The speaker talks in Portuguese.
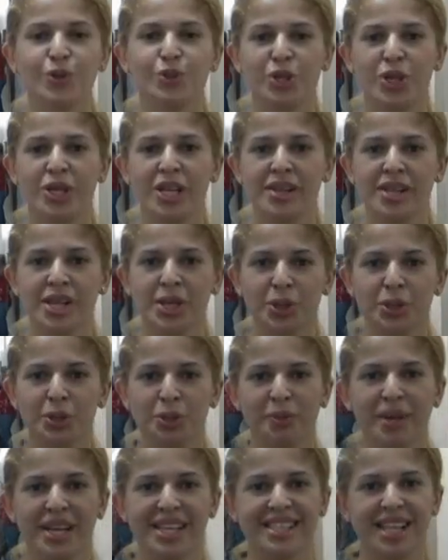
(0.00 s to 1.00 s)
Jornal da
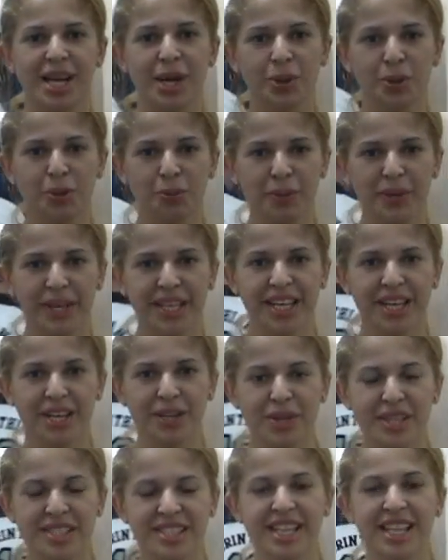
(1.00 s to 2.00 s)
Economia está
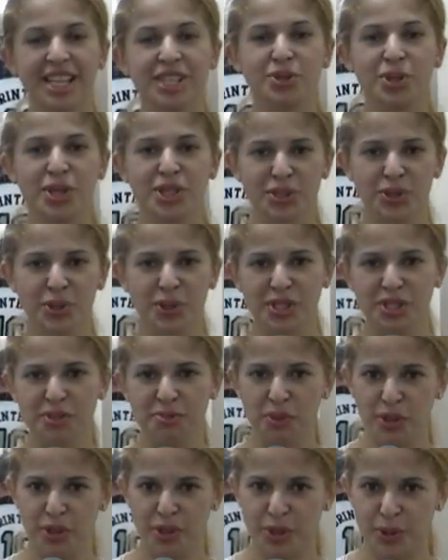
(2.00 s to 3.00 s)
acompanhando as eleições
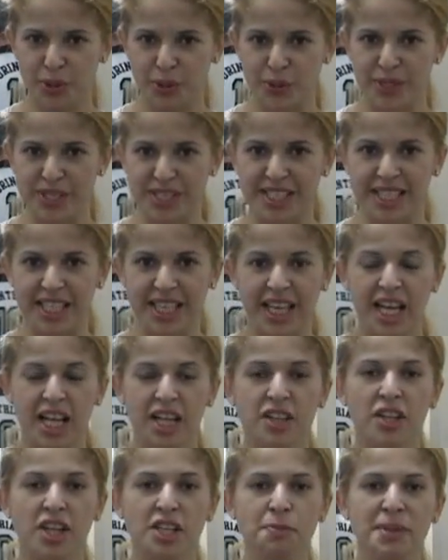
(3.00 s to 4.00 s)
2012.
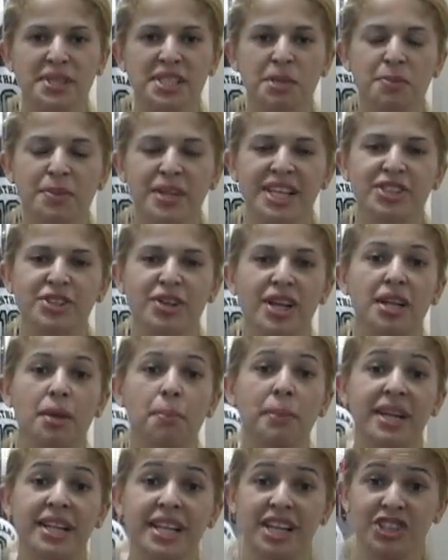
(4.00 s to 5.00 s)
Nós passamos pela Escola
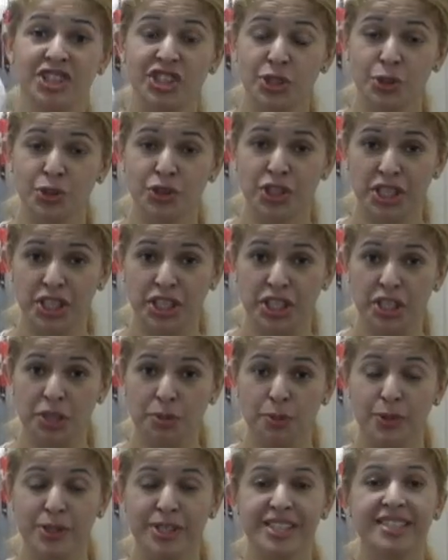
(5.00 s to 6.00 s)
Bernardino de
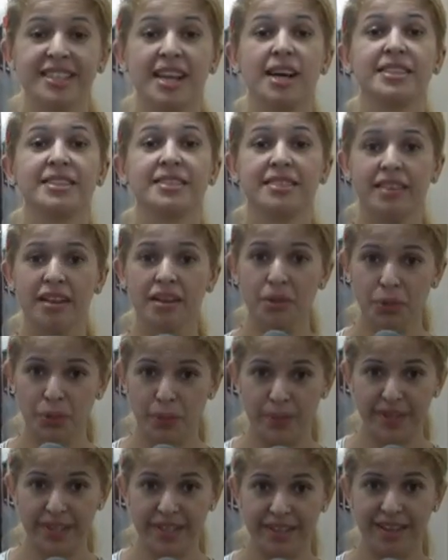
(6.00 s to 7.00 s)
Campos, está
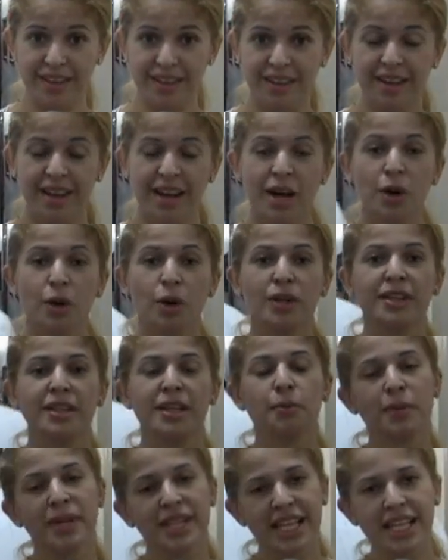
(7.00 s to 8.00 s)
tranquila.
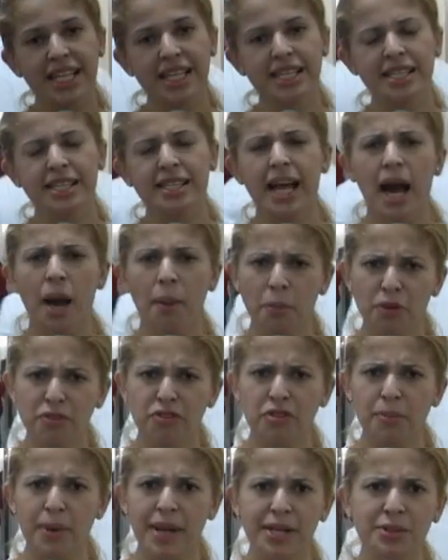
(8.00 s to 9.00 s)
No Moneyline há
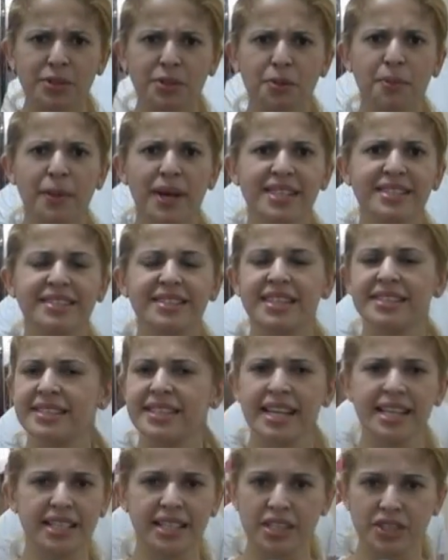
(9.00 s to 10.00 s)
movimento, mas
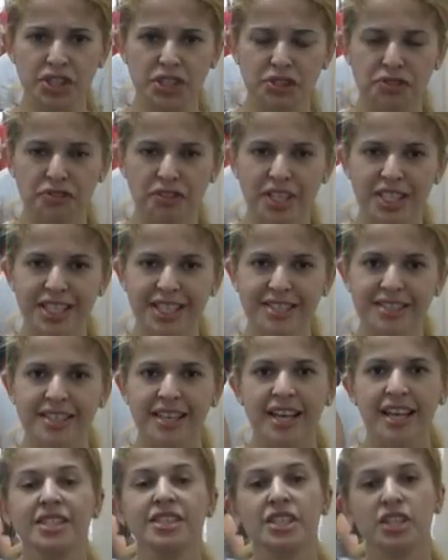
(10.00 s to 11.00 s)
sem grandes filas.
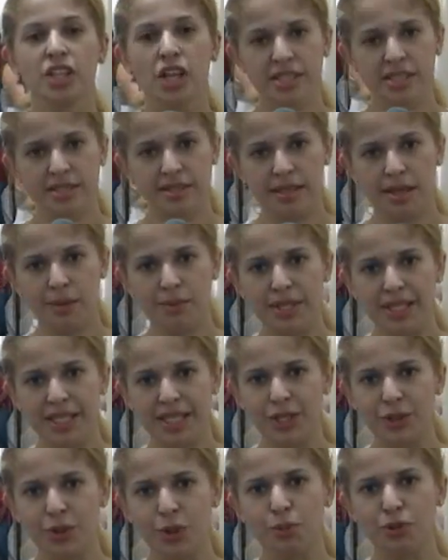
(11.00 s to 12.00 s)
Nós estamos
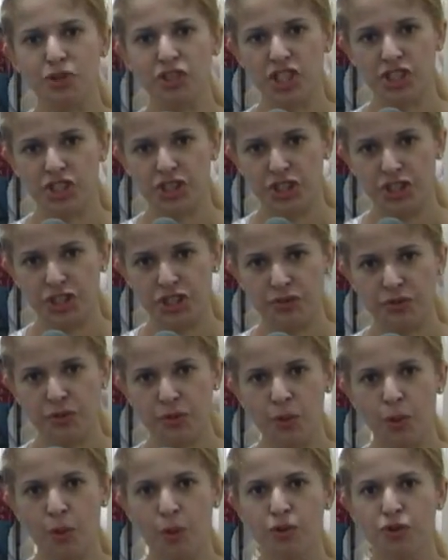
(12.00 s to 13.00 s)
aqui no
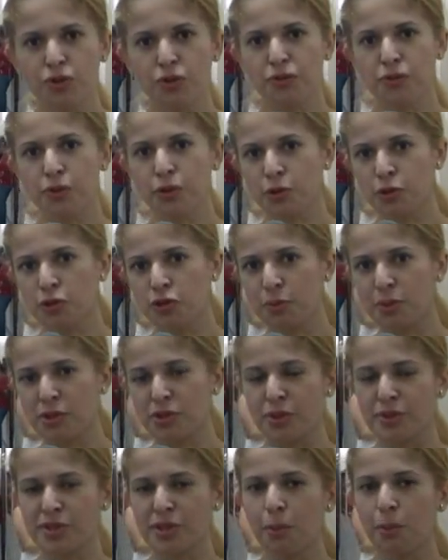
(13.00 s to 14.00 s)
Objetivo, onde o fluxo de
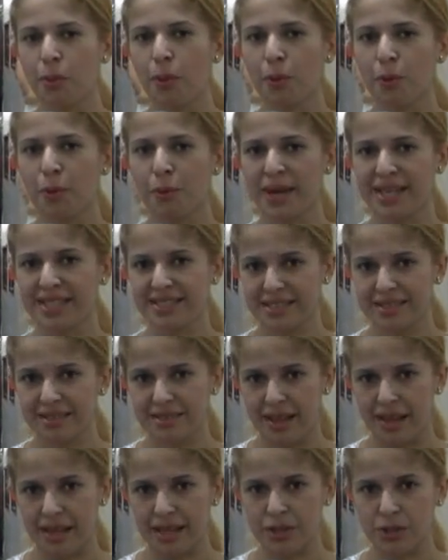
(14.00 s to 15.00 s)
pessoas é um pouco mais
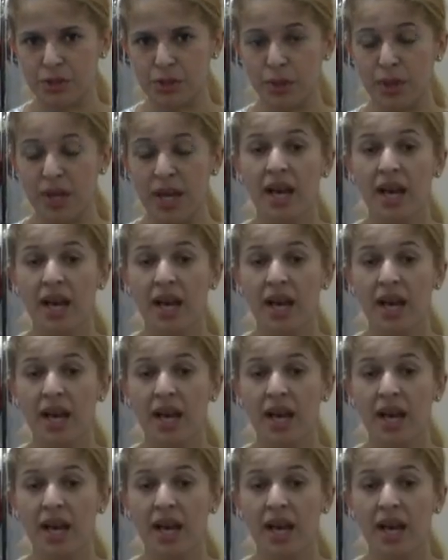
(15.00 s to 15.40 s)
intenso.